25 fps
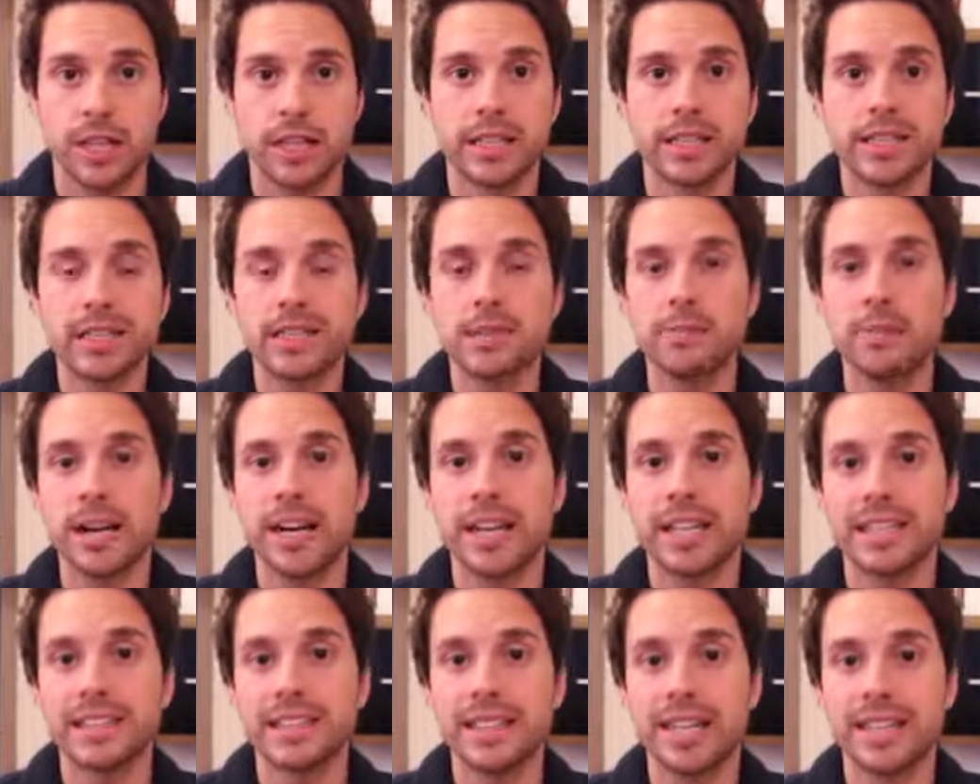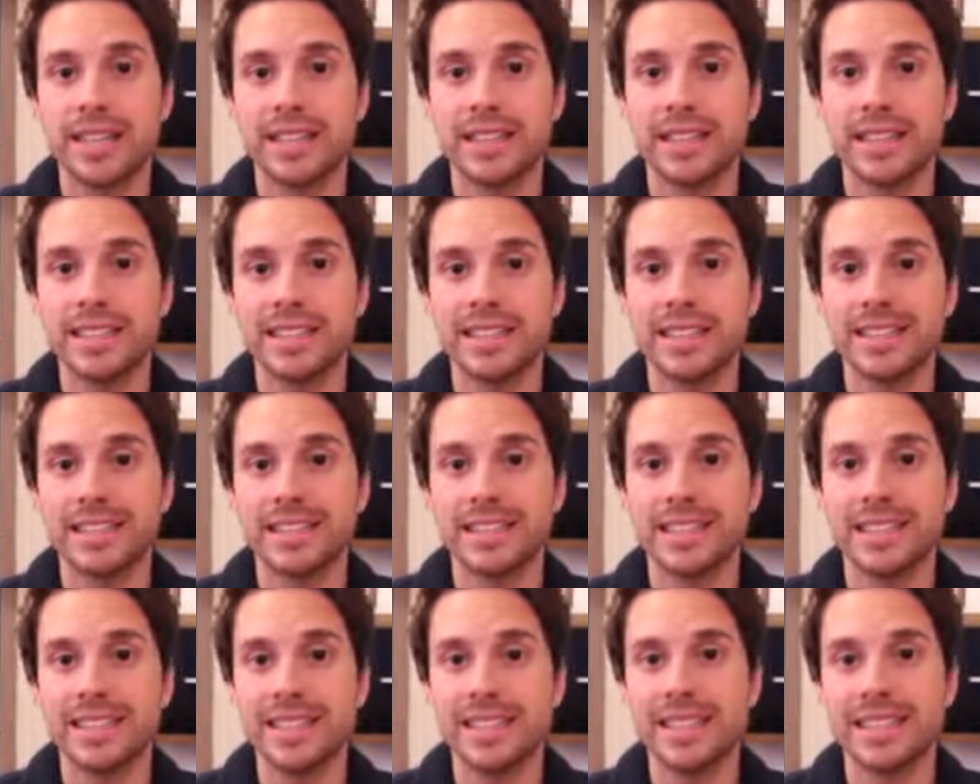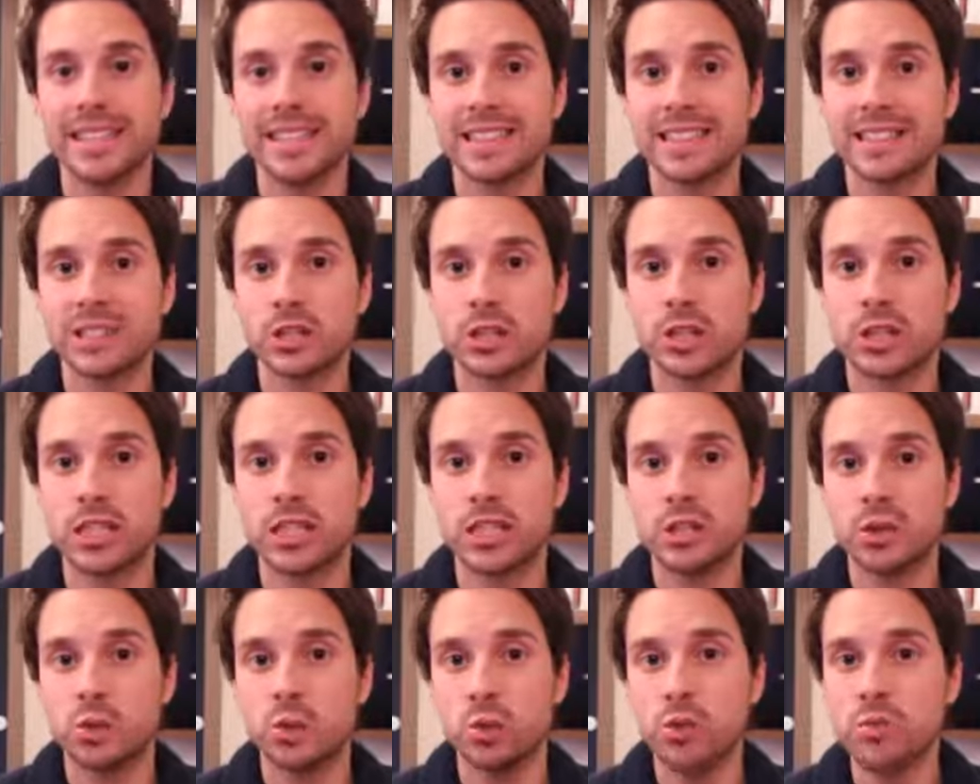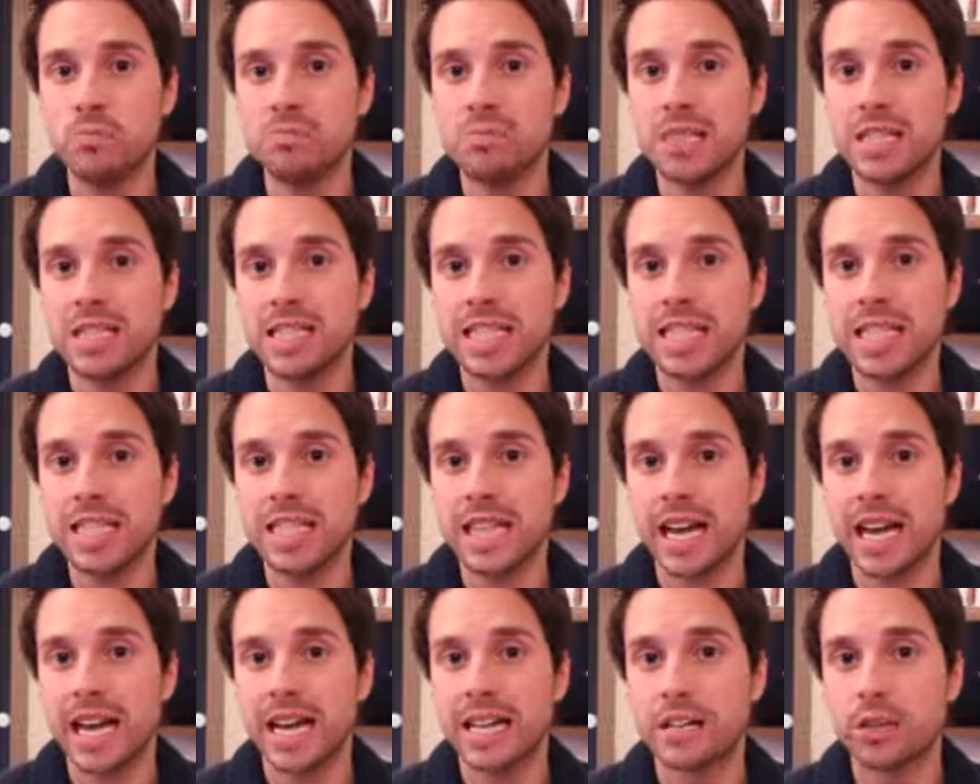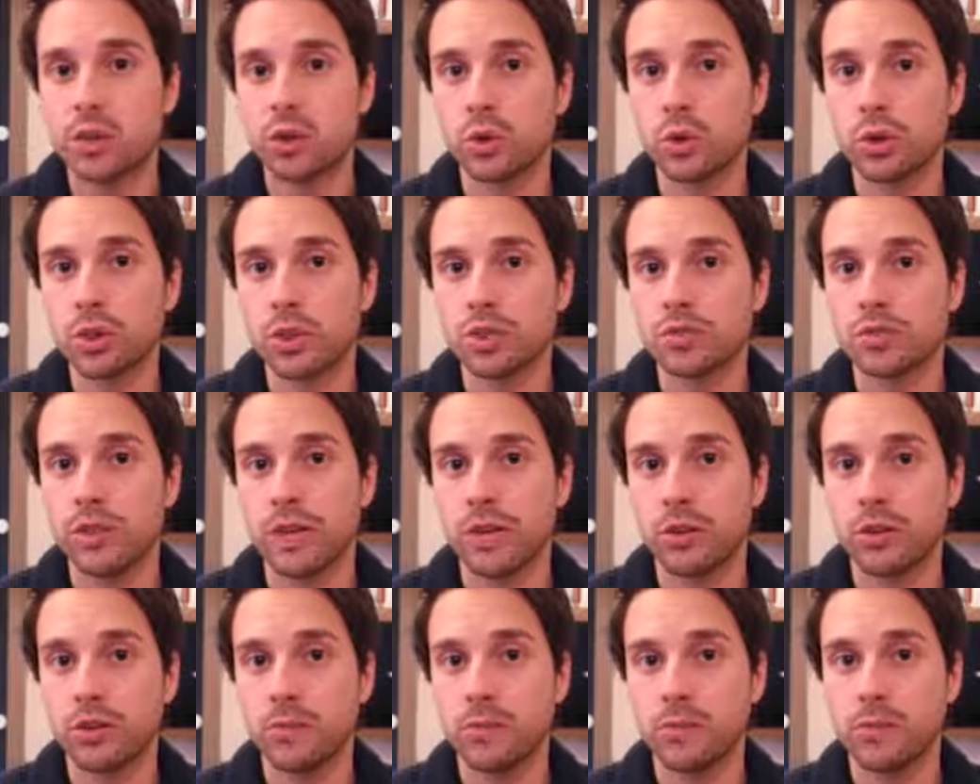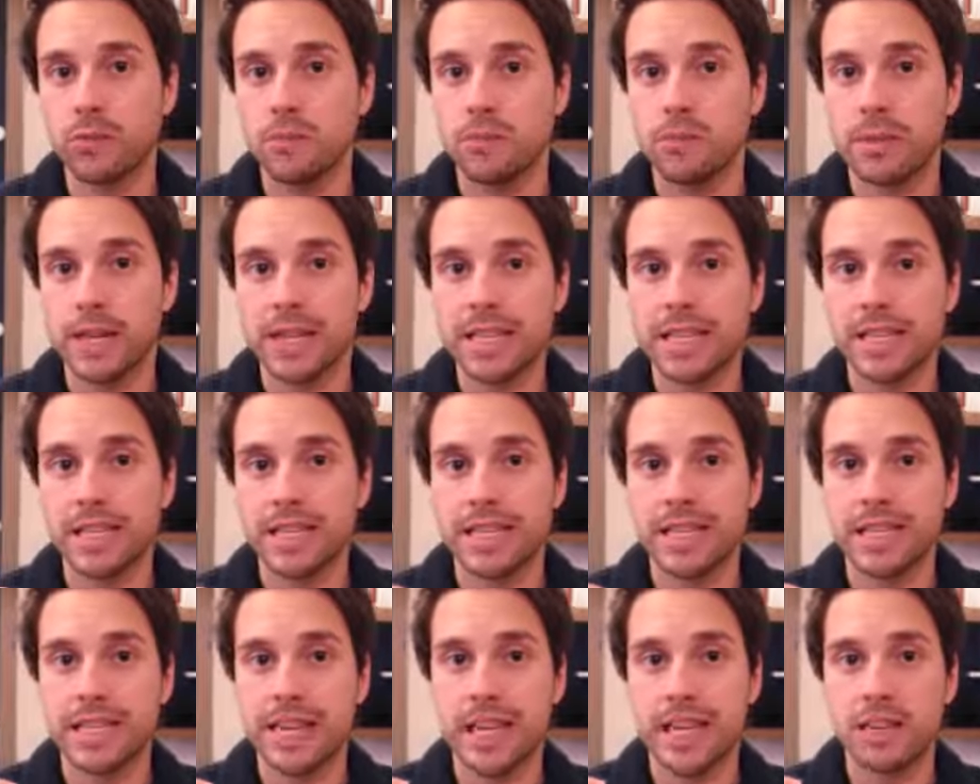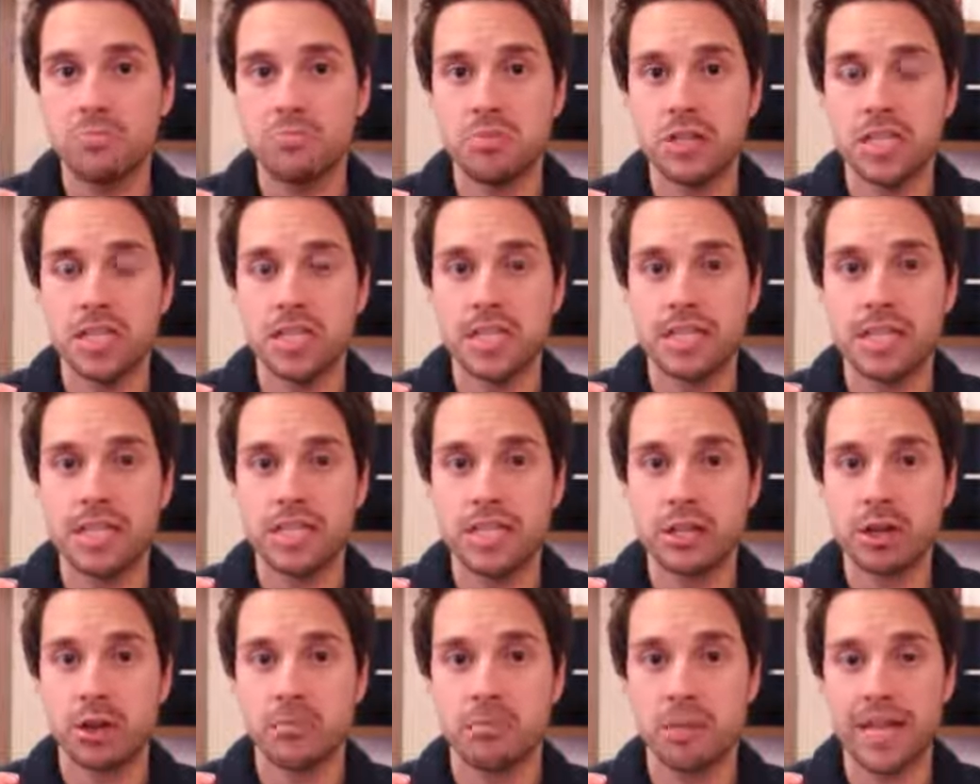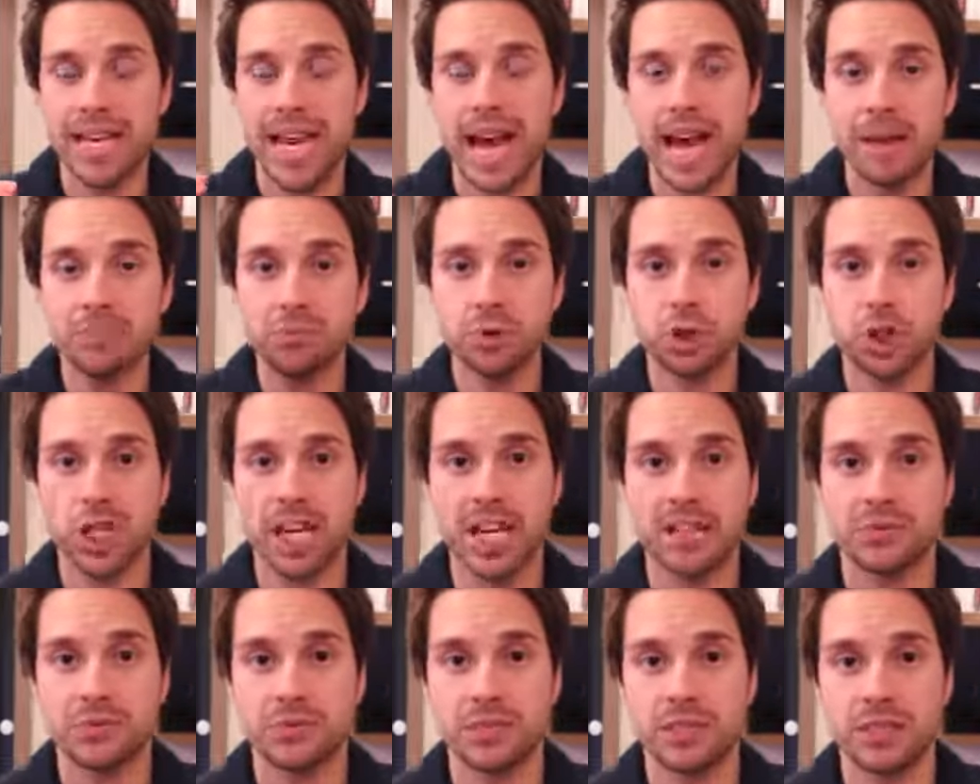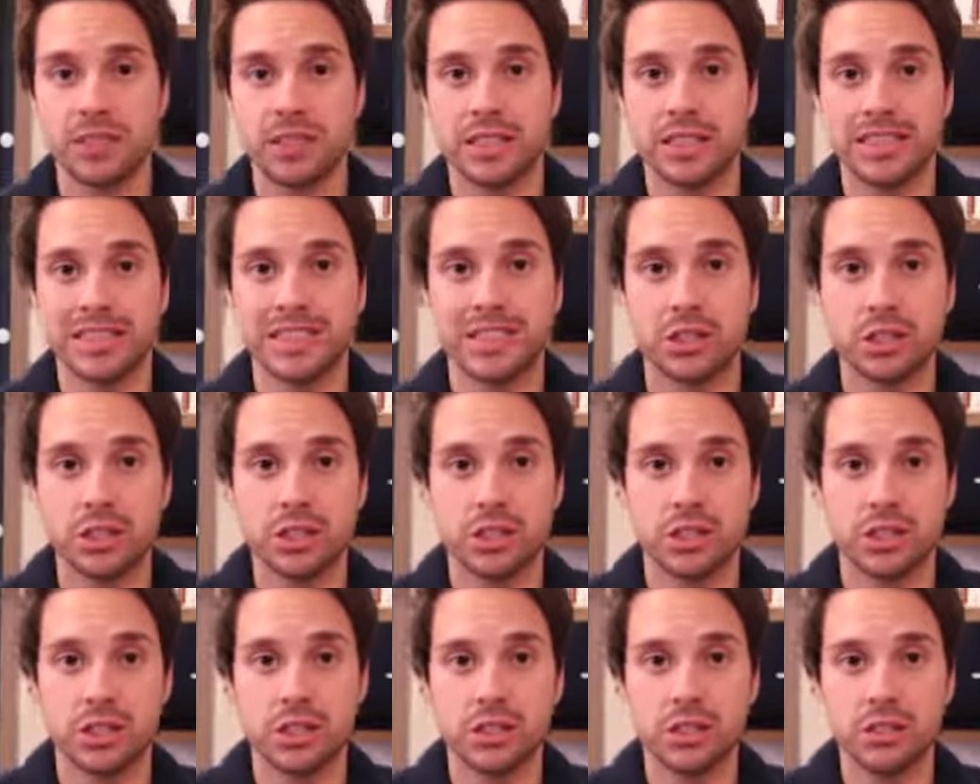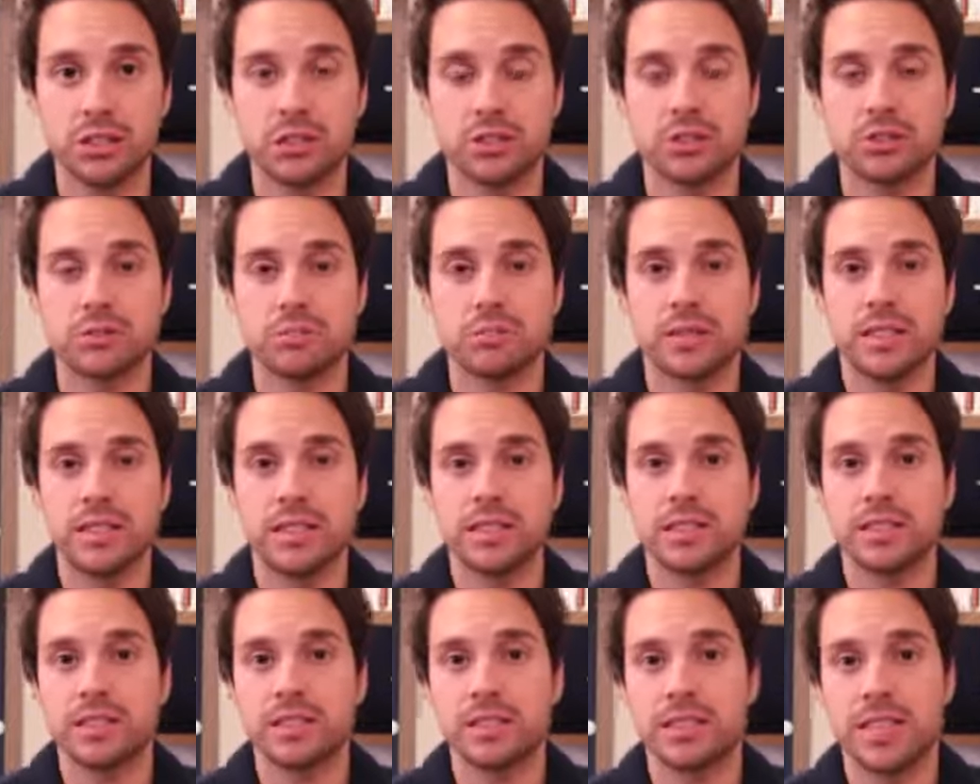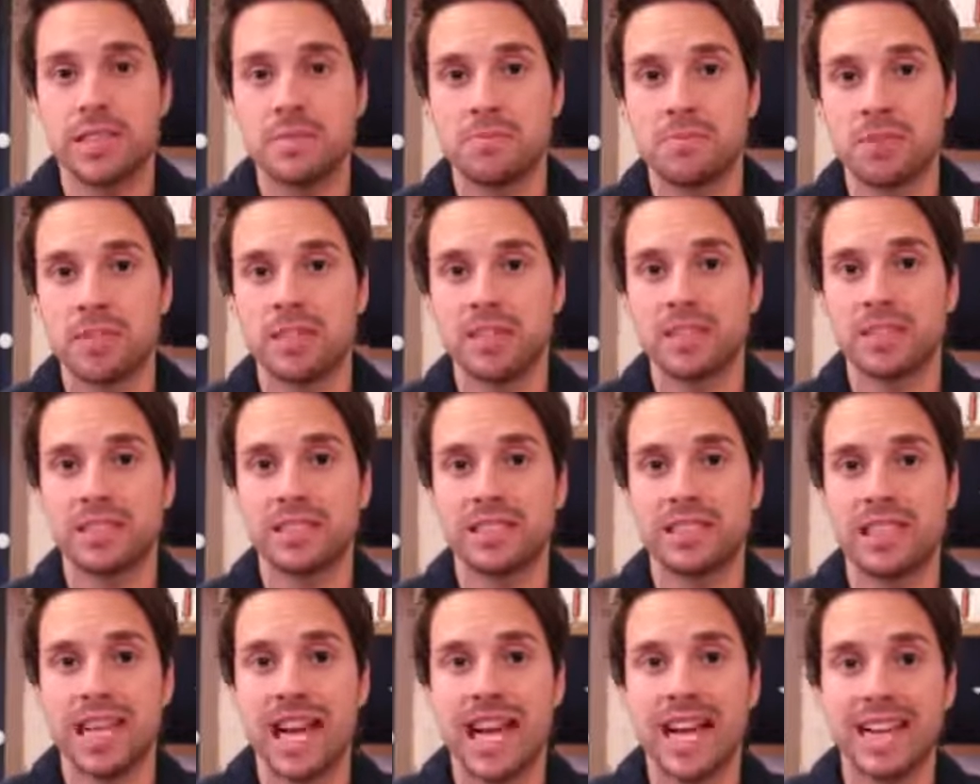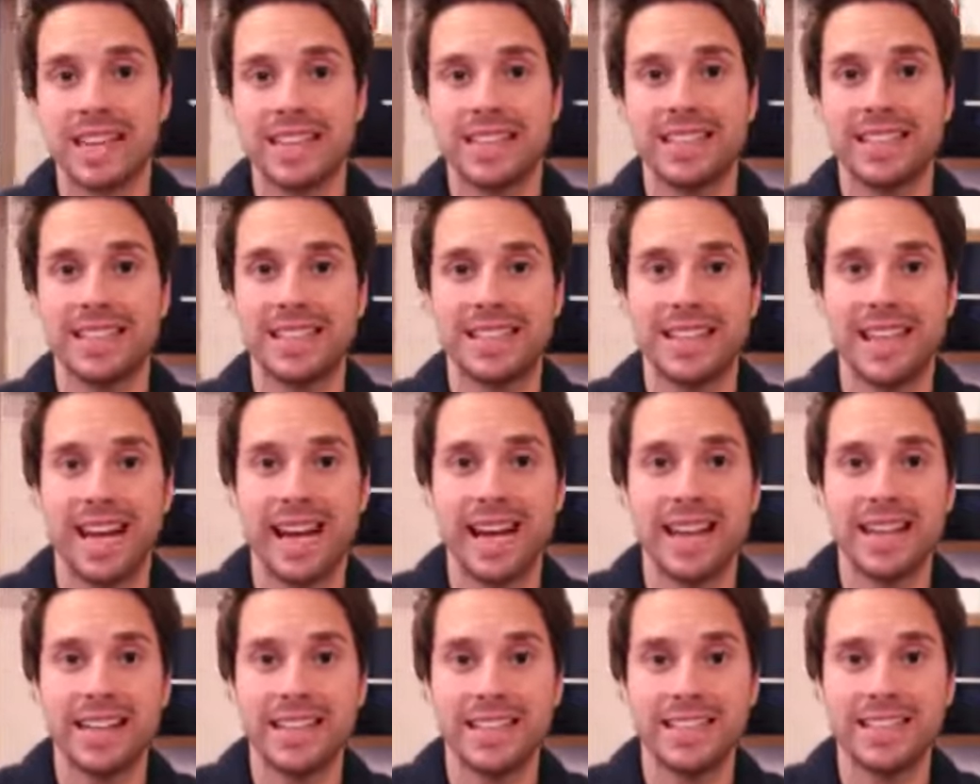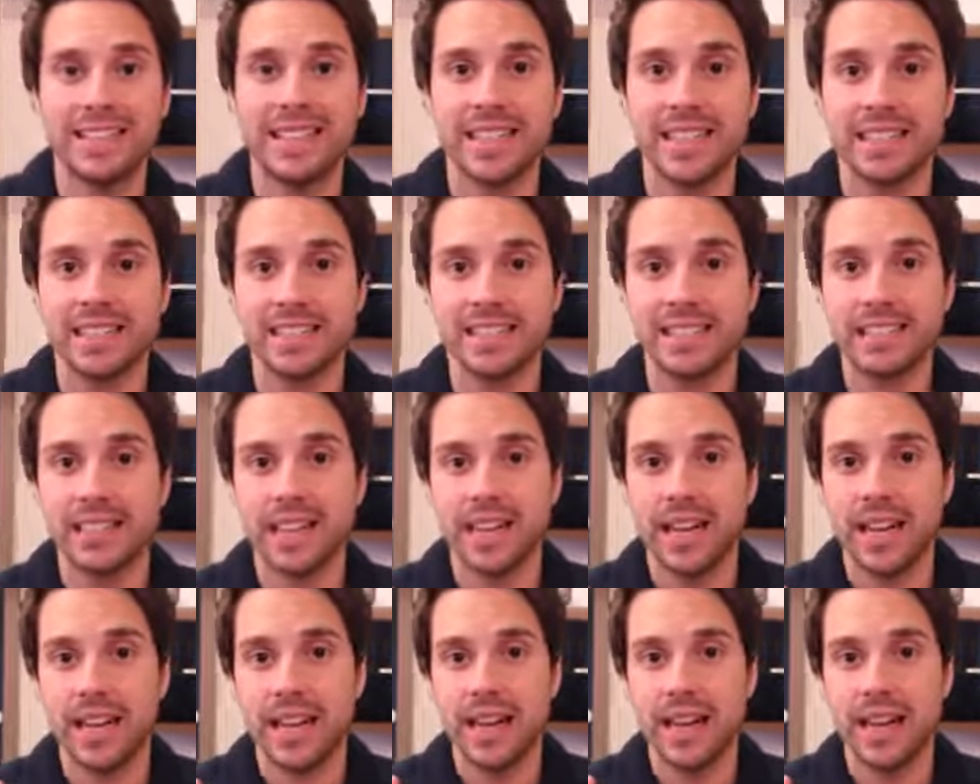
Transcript: Diese beiden Sachen sind jetzt noch nicht unbedingt ein Grund, warum man die NPD komplett abschaffen sollte, zumindest ist, gibt es dagegen kein Gesetz.